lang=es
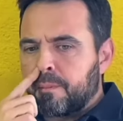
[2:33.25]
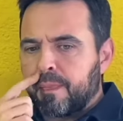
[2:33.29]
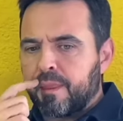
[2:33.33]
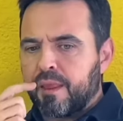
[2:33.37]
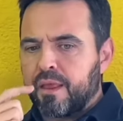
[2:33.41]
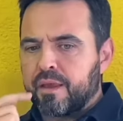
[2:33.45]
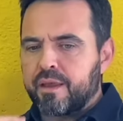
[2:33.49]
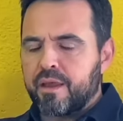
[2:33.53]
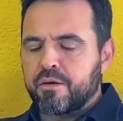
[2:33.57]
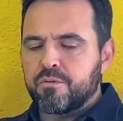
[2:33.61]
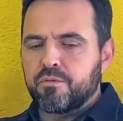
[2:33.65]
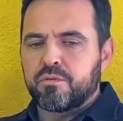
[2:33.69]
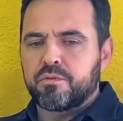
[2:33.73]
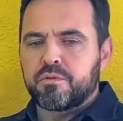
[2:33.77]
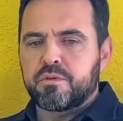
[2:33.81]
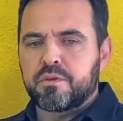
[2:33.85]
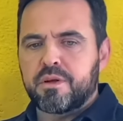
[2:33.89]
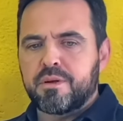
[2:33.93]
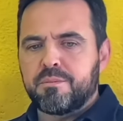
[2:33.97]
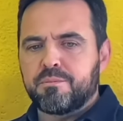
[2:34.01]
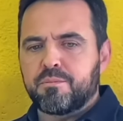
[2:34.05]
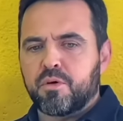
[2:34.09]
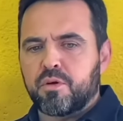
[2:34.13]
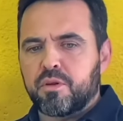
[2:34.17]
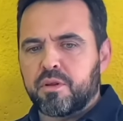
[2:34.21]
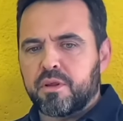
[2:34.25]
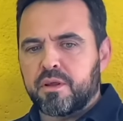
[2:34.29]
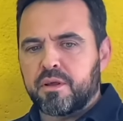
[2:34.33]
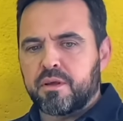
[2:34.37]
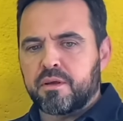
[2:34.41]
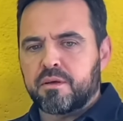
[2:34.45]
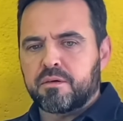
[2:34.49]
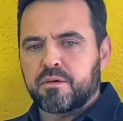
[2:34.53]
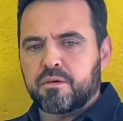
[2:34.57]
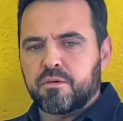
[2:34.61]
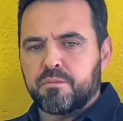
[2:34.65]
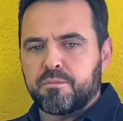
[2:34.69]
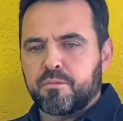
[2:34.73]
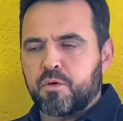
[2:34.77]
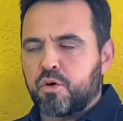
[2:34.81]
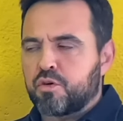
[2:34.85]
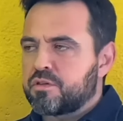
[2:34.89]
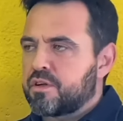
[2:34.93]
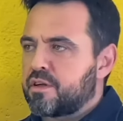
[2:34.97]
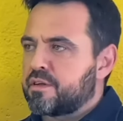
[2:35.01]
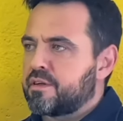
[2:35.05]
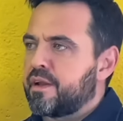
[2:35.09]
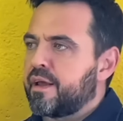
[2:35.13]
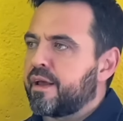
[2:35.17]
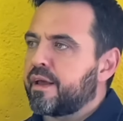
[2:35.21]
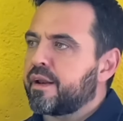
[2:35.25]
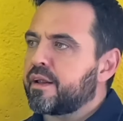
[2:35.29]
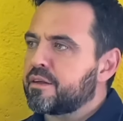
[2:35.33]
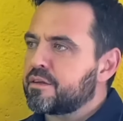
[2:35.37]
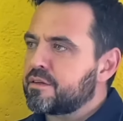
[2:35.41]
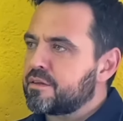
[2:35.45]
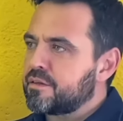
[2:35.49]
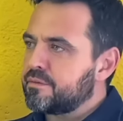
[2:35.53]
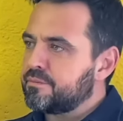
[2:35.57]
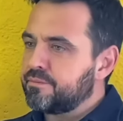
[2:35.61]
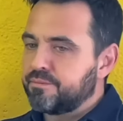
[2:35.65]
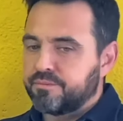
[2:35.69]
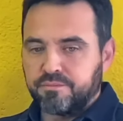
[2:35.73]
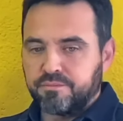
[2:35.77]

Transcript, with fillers: aquí hay un trípode con cosas negras,